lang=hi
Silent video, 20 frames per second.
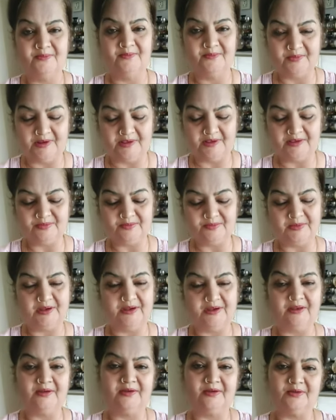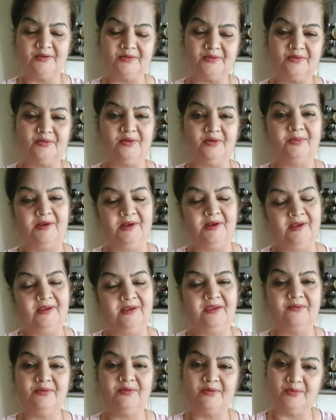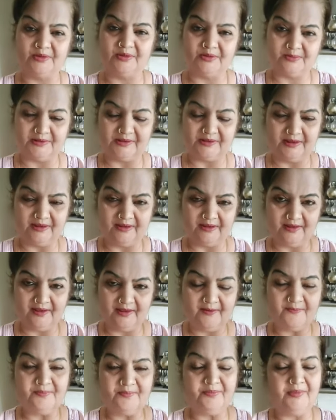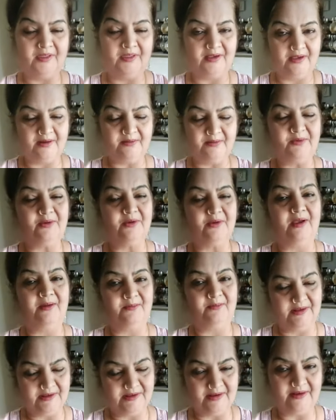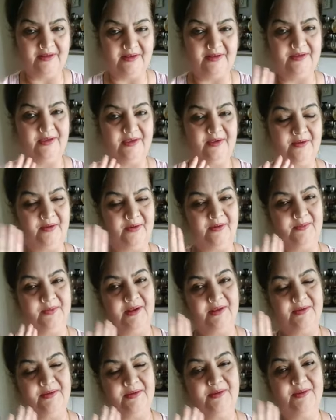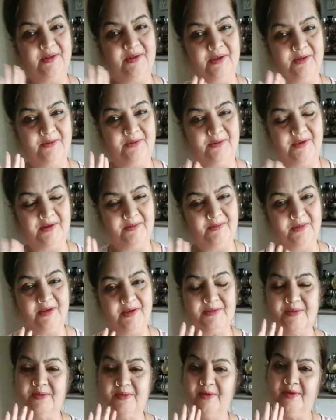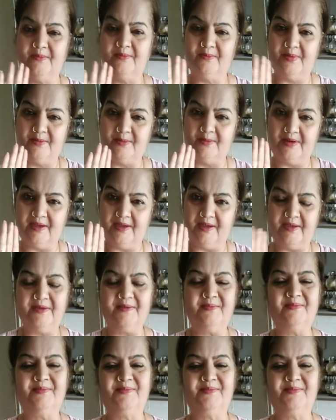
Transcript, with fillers: प्लीज मेरी डिश को बना के फिर मुझे बताइएगा गर्मियों का मजा लीजिए गॉड ब्लेस यू थैंक यू वेरी मच बाय